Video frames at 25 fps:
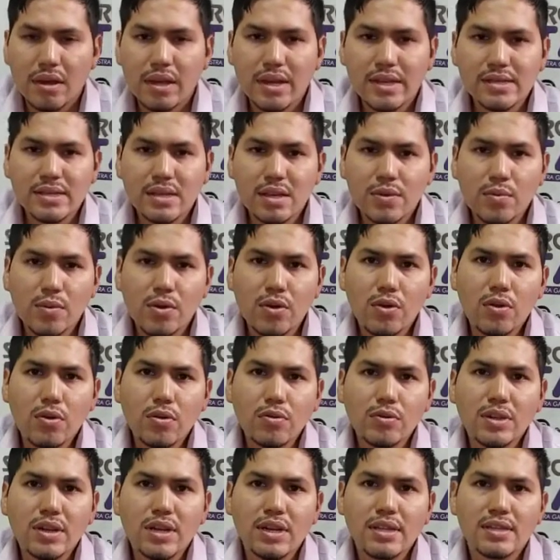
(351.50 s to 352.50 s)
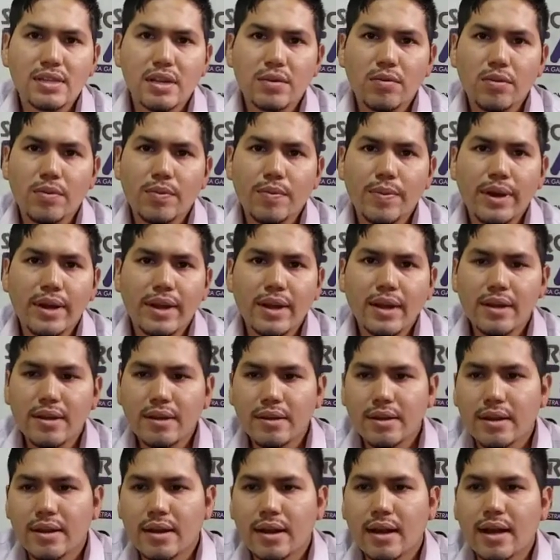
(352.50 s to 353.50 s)
Este modo lo utilizamos
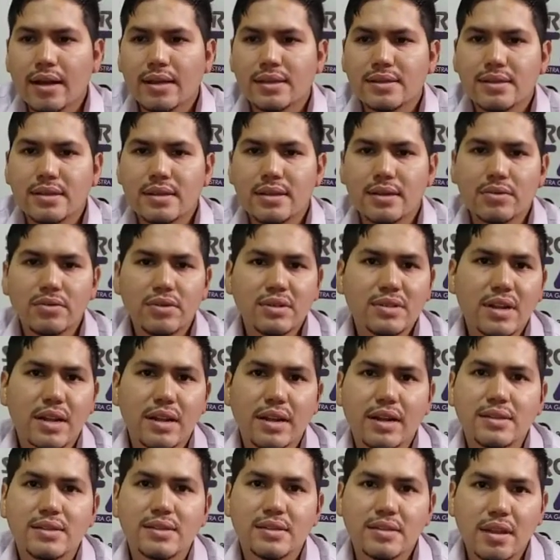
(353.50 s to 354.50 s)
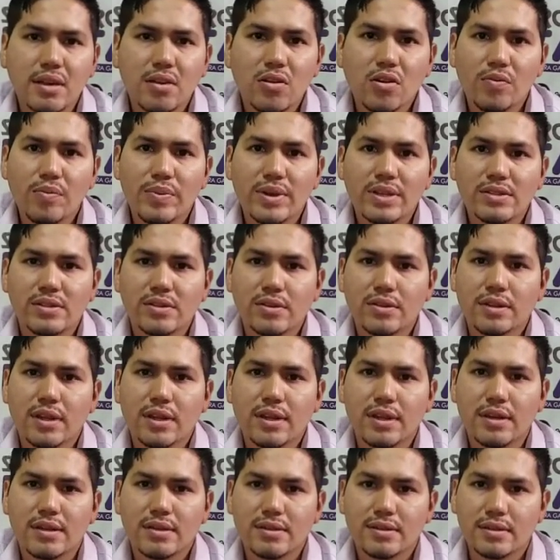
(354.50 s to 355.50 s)
para hacer nuestras resinas
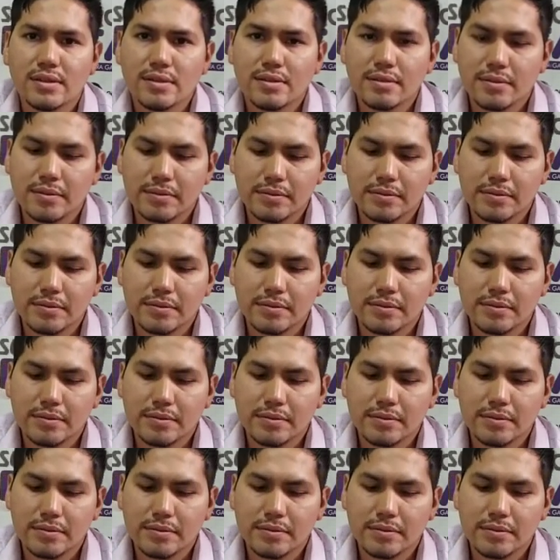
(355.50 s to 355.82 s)
convencionales.